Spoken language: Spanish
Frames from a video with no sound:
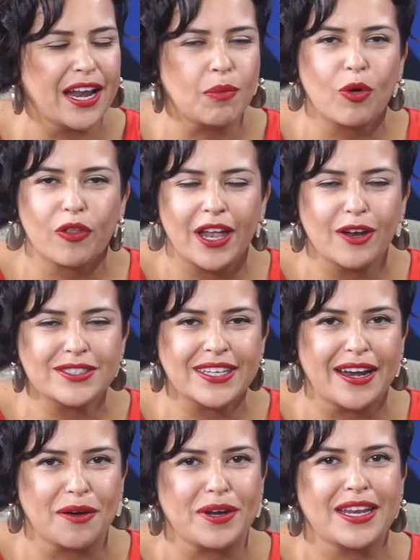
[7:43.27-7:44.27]
el modelo
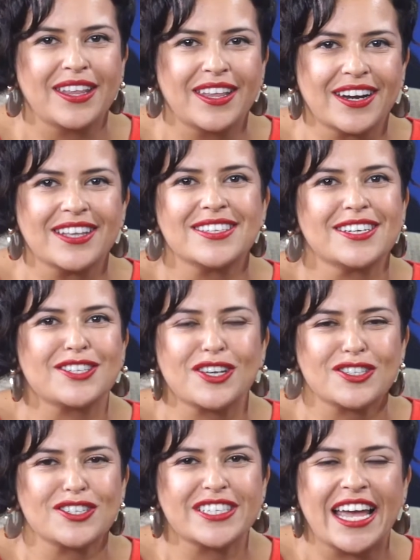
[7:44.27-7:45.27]
Escalabrini de
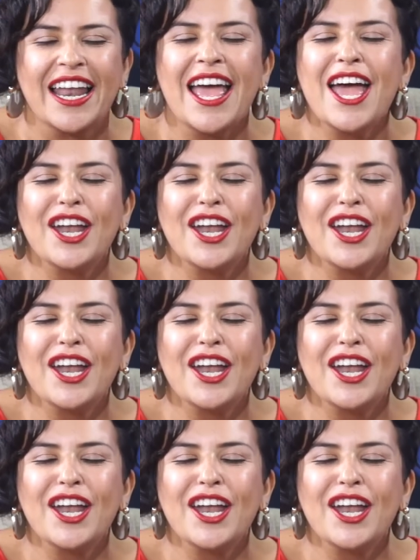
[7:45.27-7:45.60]
reinserción social.